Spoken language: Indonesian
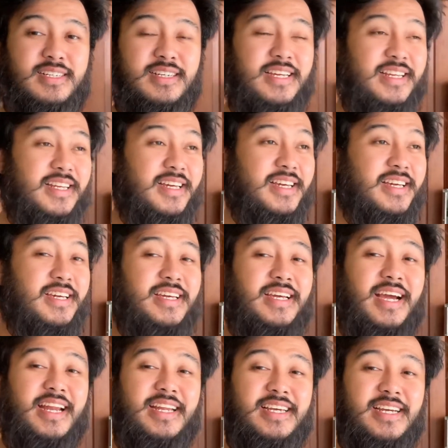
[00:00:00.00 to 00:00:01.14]
ini
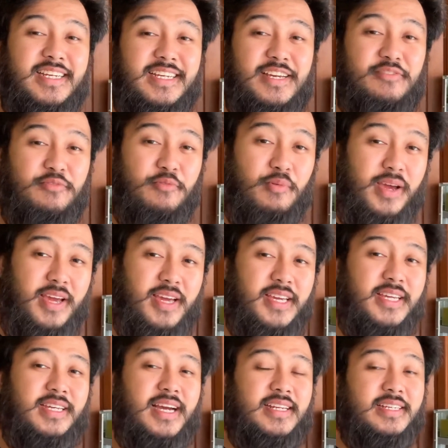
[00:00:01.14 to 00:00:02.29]
ikannya yang di giveaway
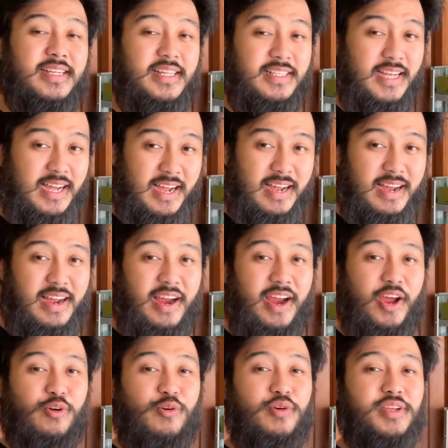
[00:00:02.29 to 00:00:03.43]
ikan grade A
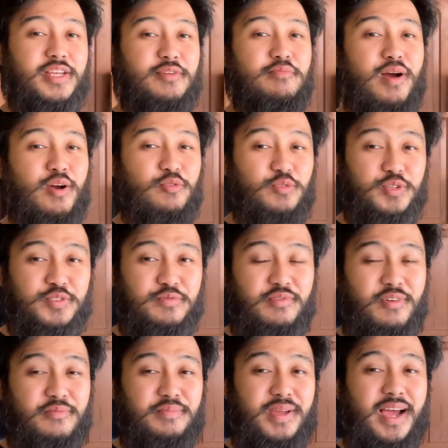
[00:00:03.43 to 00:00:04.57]
ekornya bagus
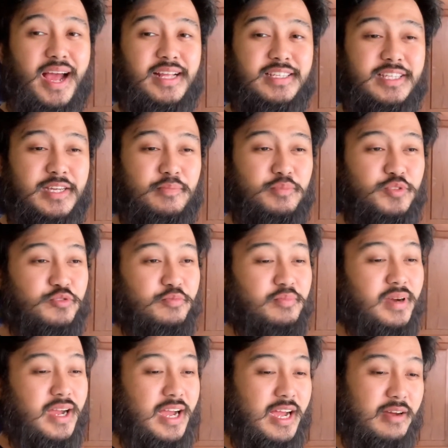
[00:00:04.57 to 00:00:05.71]
formnya ajib
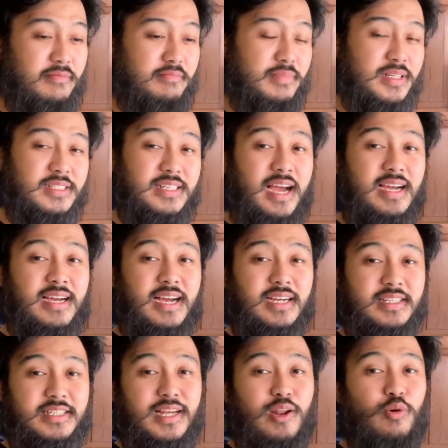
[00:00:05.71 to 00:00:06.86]
cuma masih agak
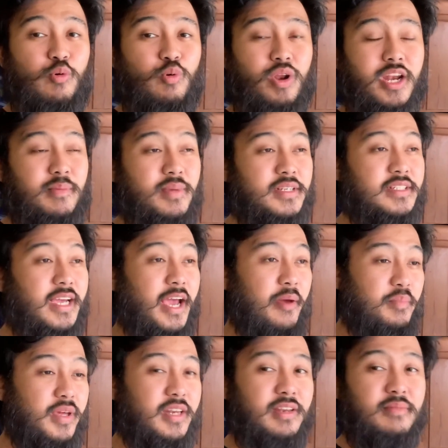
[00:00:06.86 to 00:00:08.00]
kecil ukurannya masih
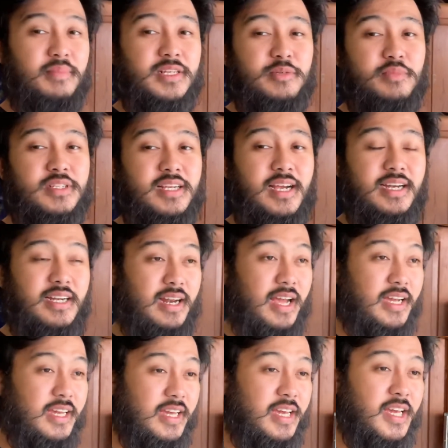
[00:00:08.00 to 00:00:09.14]
emin masih bisa gede
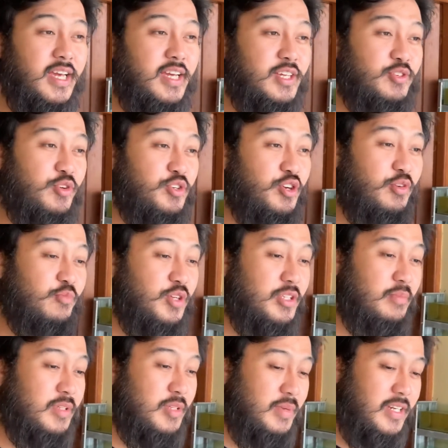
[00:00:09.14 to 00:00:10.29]
lagi cocok buat
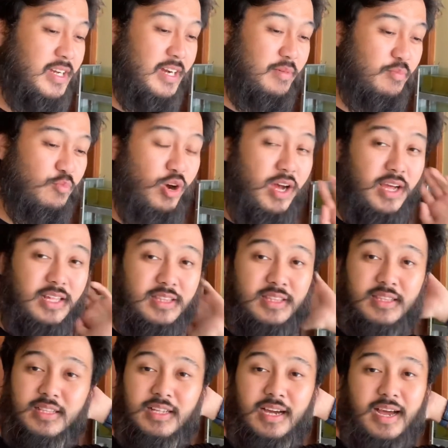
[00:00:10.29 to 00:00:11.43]
teman-teman yang buat
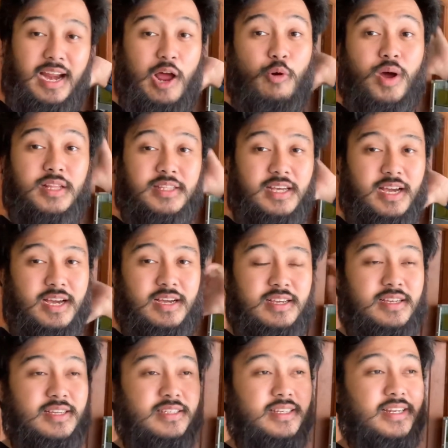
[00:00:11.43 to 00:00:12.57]
ngerawat ya
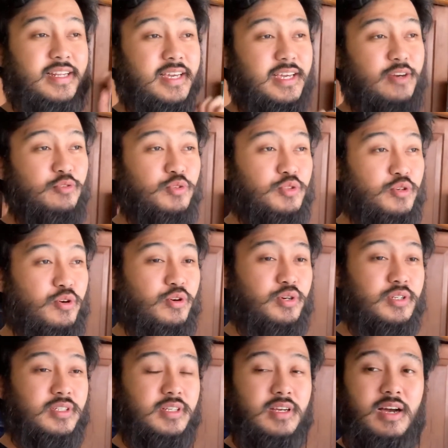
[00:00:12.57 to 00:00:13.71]
jadi untuk
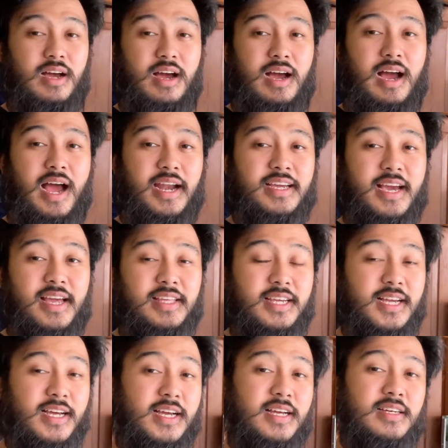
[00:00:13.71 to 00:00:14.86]
uh,
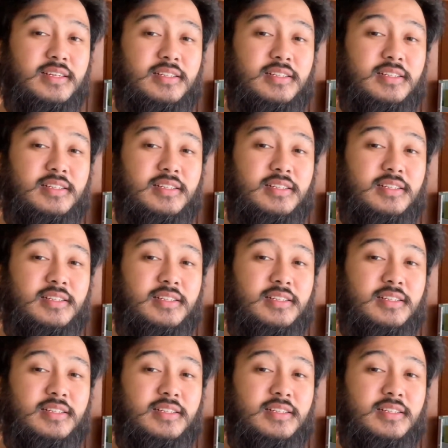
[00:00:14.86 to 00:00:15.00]
hadiahnya